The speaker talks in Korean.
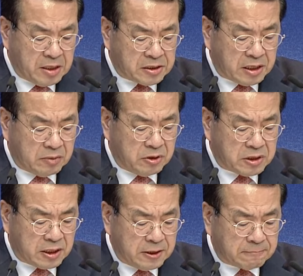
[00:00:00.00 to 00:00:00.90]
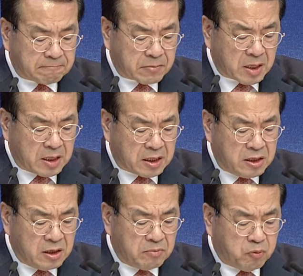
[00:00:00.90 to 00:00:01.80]
세 번째는
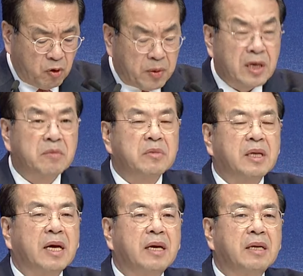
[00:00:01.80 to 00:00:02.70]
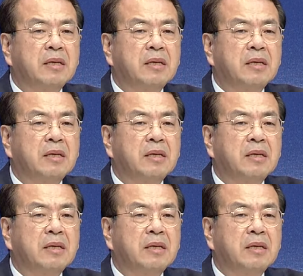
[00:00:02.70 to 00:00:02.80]
기념 볼펜입니다.